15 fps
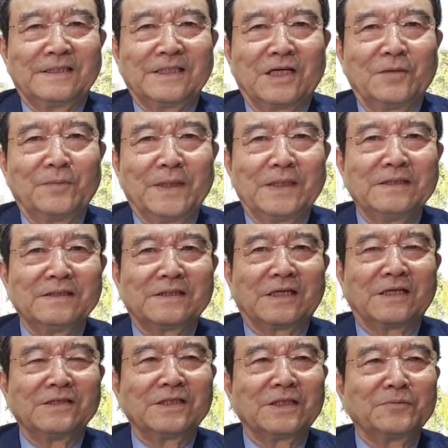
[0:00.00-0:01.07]
처음에는
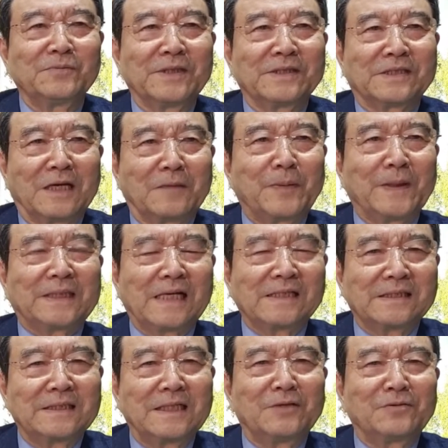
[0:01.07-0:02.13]
전 정부의 적폐
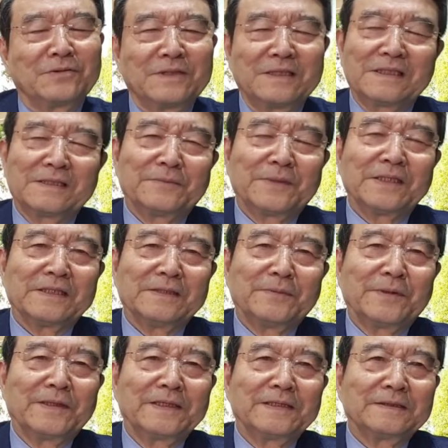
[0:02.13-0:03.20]
탓이라고 그러더니 뭐
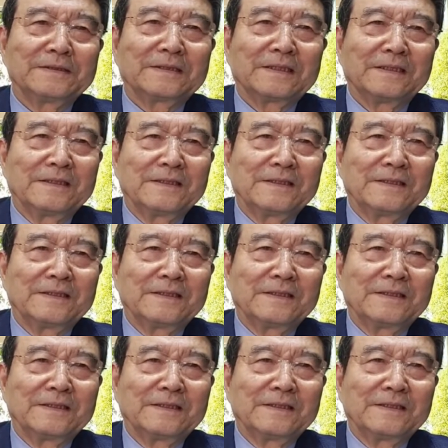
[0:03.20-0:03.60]
이번에는